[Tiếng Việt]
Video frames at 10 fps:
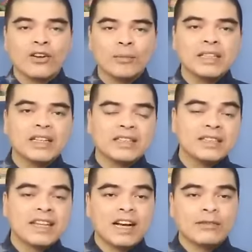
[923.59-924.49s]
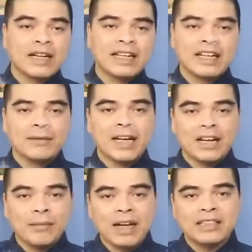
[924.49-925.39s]
Còn bây giờ xin chào và hẹn gặp lại
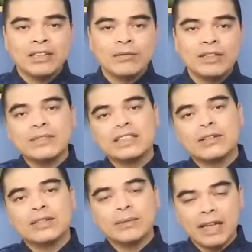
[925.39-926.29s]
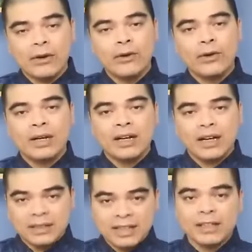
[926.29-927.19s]
các bạn trong những video tiếp theo.
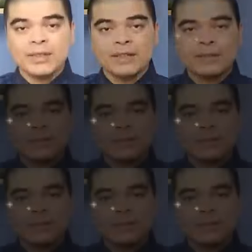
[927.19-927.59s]
Xin cảm ơn.